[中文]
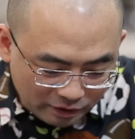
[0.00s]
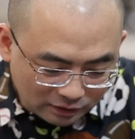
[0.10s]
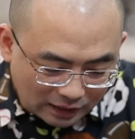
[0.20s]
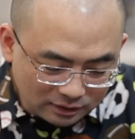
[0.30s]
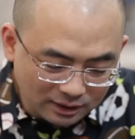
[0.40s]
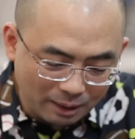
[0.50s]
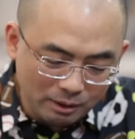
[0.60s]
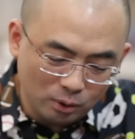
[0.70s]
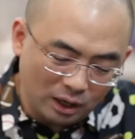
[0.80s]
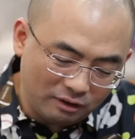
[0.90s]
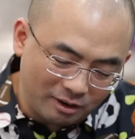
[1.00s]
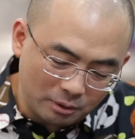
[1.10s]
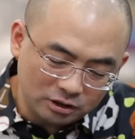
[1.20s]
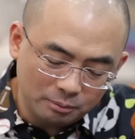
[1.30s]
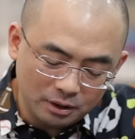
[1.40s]
外交大臣卡梅隆啊发
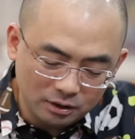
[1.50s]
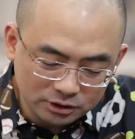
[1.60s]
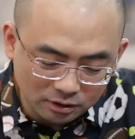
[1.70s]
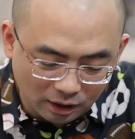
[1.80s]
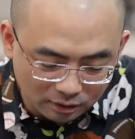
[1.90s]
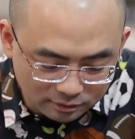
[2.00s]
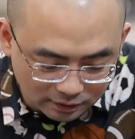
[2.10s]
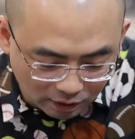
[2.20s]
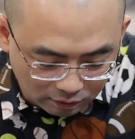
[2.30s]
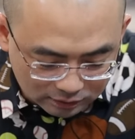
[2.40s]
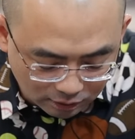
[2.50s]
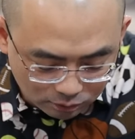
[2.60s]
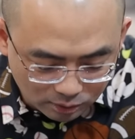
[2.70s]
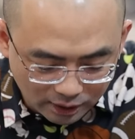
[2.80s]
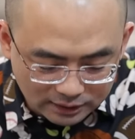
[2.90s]
表声明称二十三条呢将
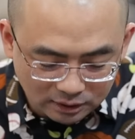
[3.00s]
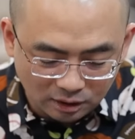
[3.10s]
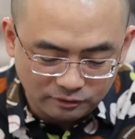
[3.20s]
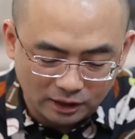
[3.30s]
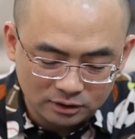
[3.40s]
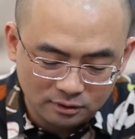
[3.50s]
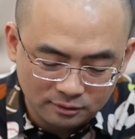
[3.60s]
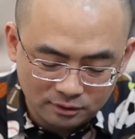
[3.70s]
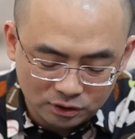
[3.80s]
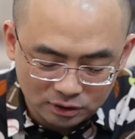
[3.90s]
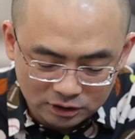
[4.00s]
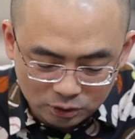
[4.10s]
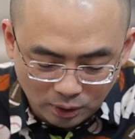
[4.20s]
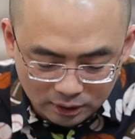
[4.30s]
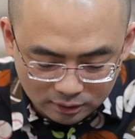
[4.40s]
损害香港法治、自治以及
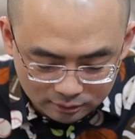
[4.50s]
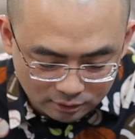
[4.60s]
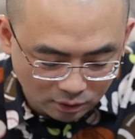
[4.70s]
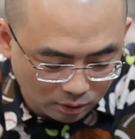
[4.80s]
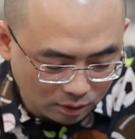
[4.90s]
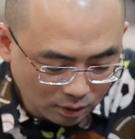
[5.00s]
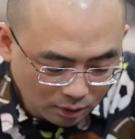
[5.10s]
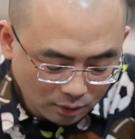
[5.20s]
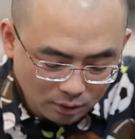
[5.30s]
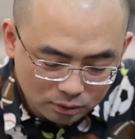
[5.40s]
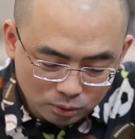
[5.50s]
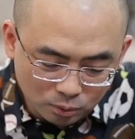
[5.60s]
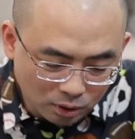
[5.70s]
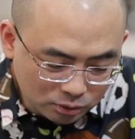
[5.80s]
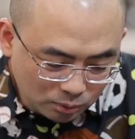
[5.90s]
权利和自由。中
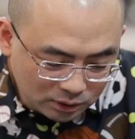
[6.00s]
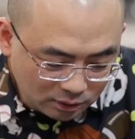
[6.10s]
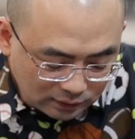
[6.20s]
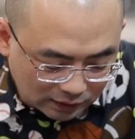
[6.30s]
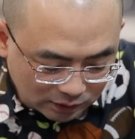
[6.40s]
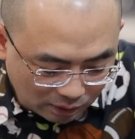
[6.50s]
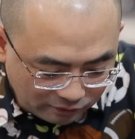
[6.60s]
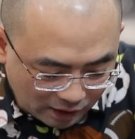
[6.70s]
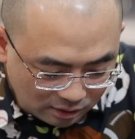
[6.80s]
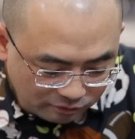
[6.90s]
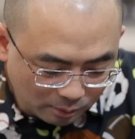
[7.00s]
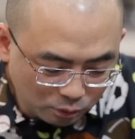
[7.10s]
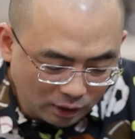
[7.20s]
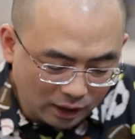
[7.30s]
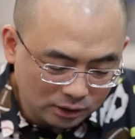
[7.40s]
国驻英大使馆发言人反
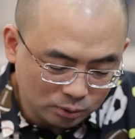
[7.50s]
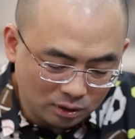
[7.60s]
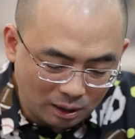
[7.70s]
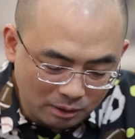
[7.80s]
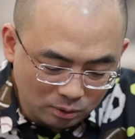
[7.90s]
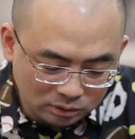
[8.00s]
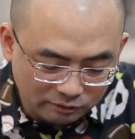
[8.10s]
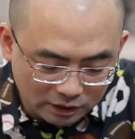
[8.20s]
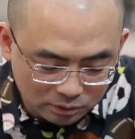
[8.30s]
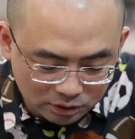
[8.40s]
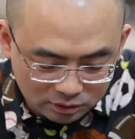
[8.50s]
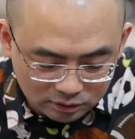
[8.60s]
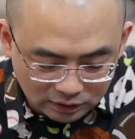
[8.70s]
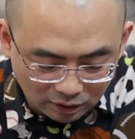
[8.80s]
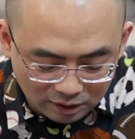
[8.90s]
驳啊说卡梅隆的歪曲事
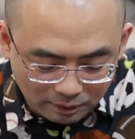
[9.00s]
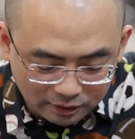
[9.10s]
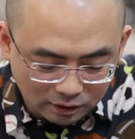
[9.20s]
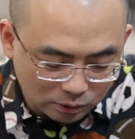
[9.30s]
实、颠倒黑白，干